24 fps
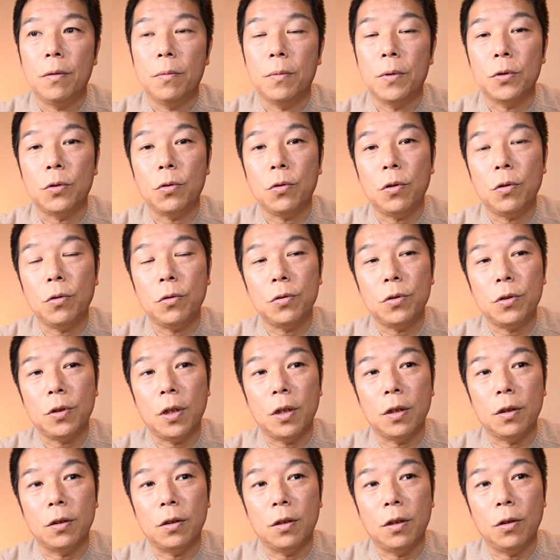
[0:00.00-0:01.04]
まあ、それを
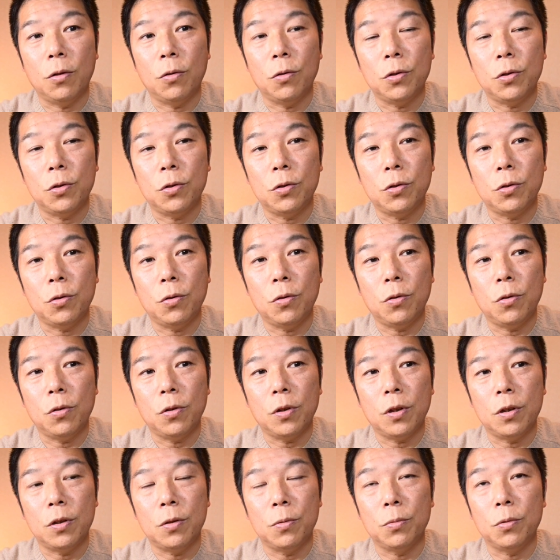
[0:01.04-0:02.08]
使って露出を
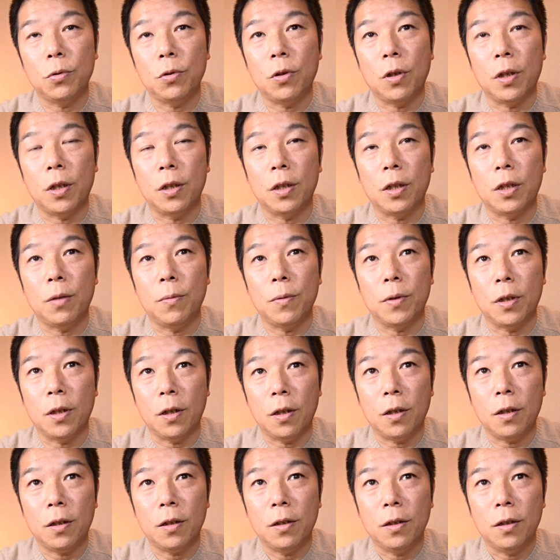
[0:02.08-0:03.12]
自分の中で決めて
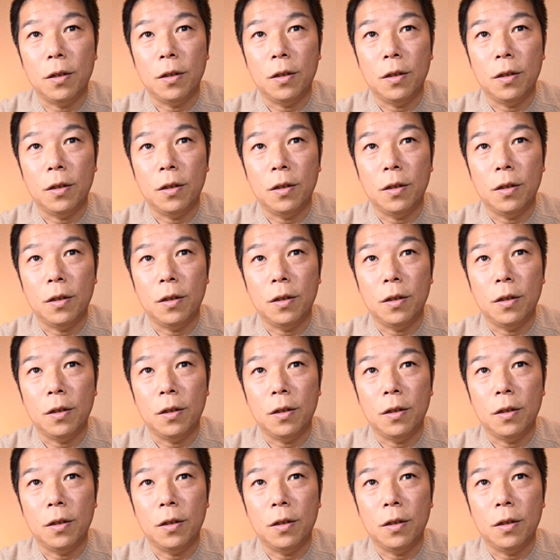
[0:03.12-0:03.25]
ね